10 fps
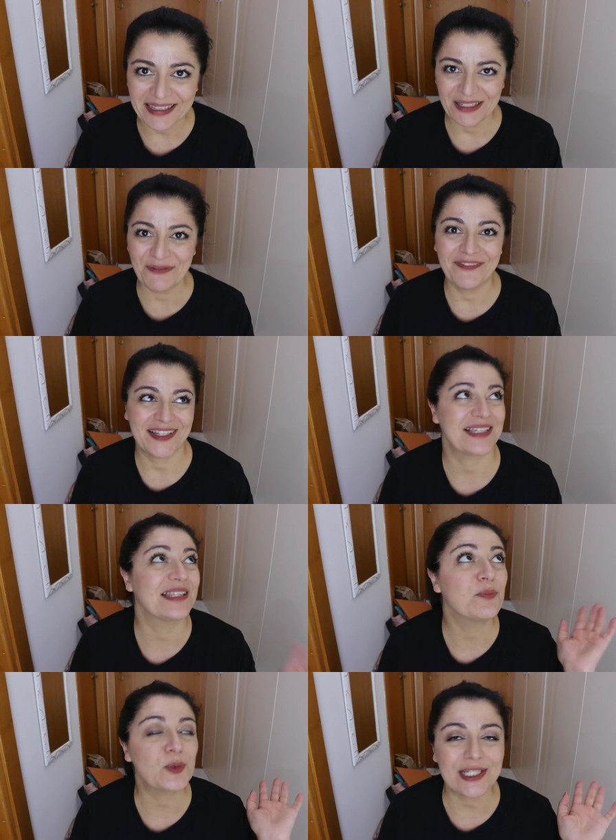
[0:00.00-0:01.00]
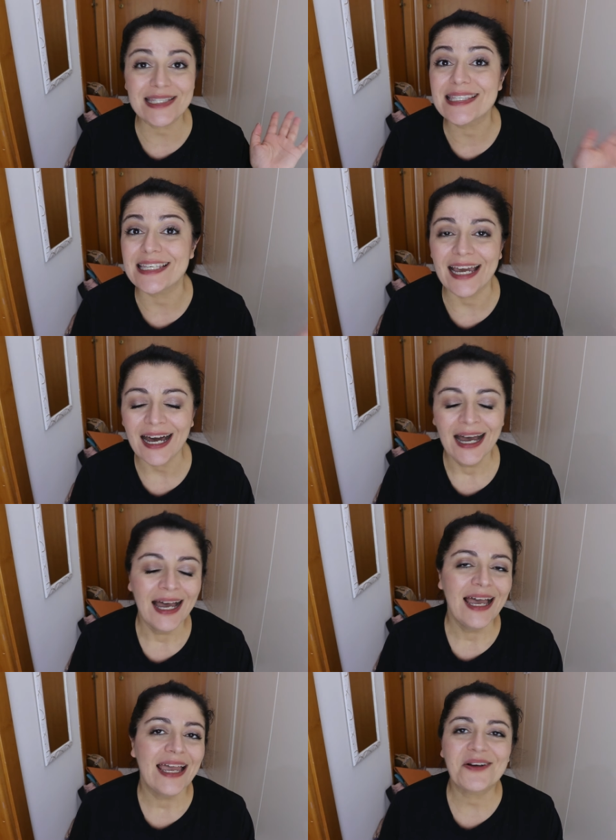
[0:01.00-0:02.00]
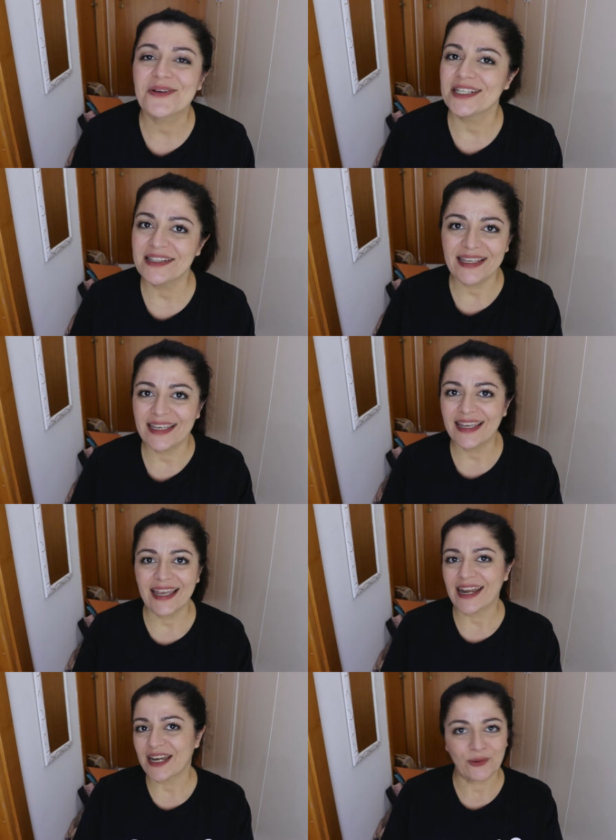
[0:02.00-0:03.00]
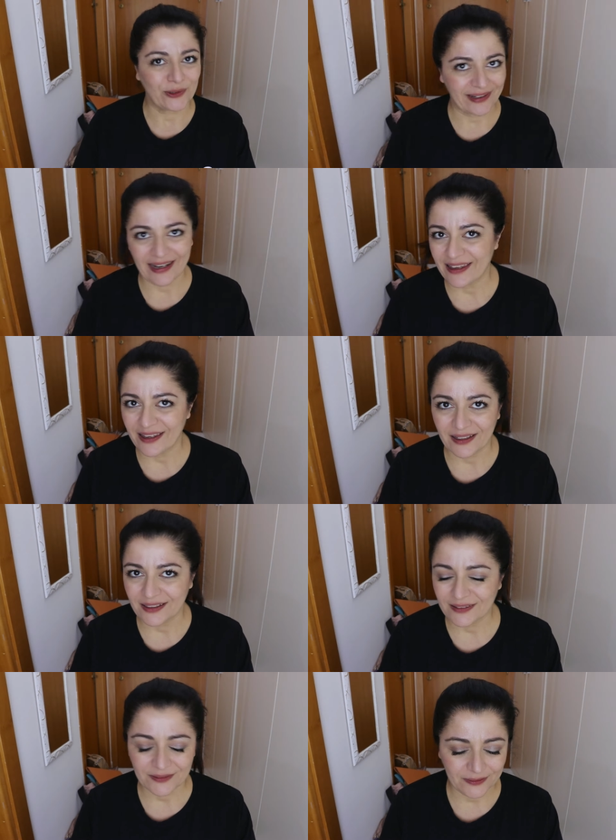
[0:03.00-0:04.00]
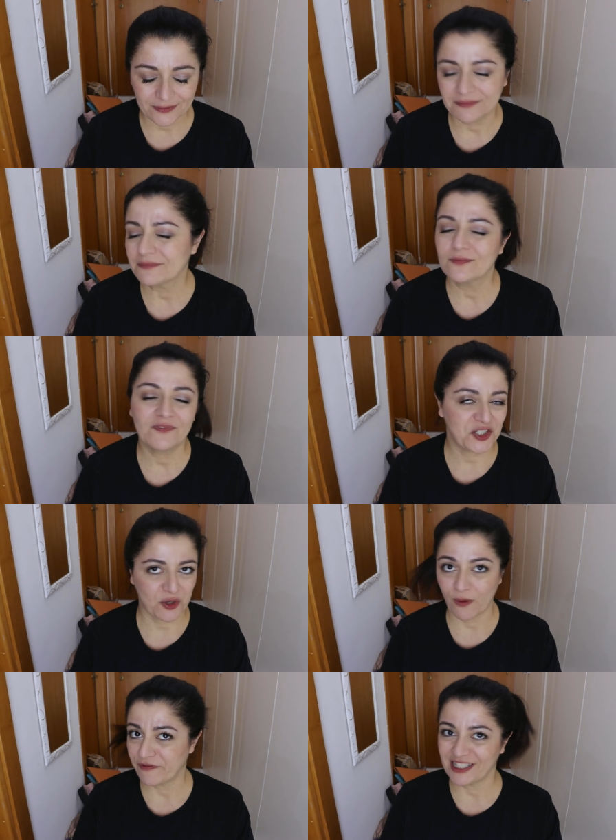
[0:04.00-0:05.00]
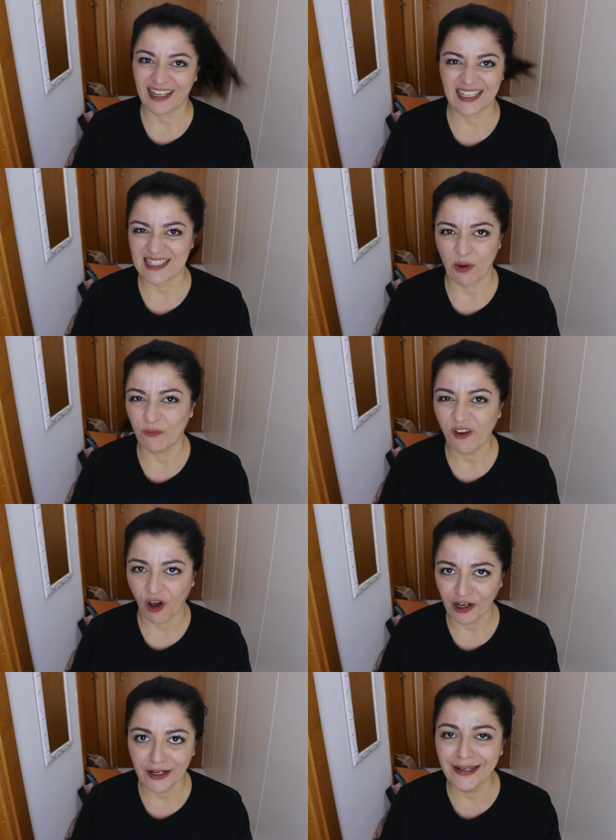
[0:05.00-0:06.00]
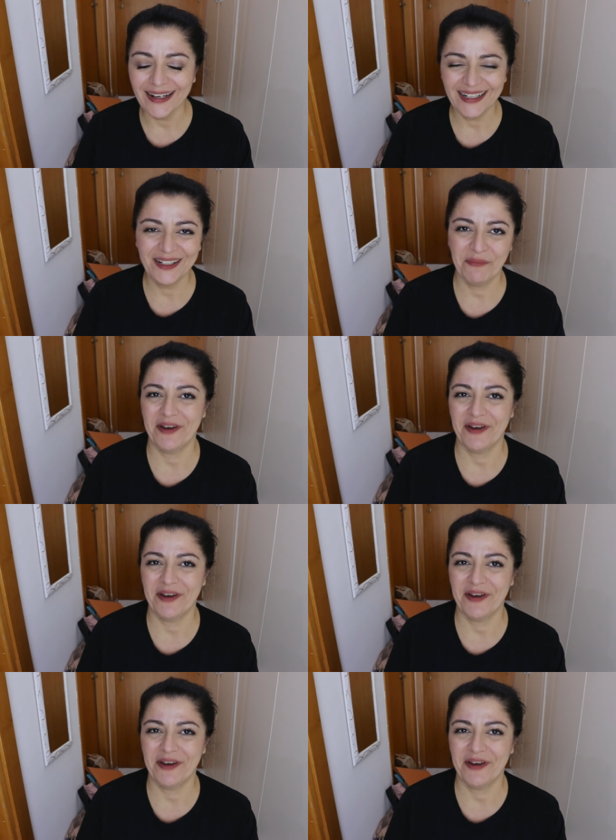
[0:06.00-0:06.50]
in fase di pulizia e quindi era inutile facciamo finta che sia un vlog,